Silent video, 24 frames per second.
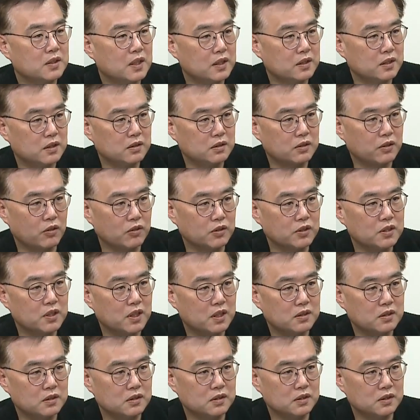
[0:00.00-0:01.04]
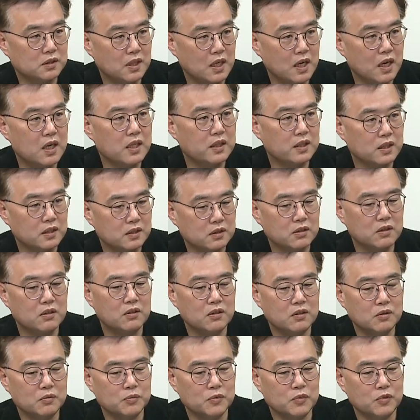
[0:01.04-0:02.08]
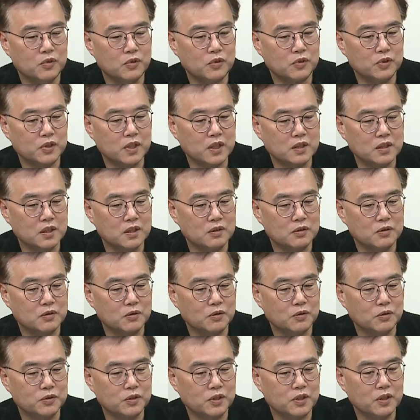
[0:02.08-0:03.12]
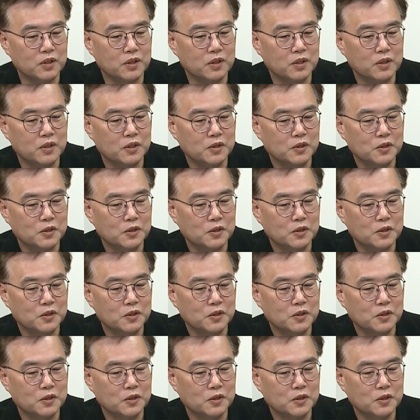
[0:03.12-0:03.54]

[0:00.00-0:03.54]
사실은 견제하는 사항에서 뭐 그냥 어떻게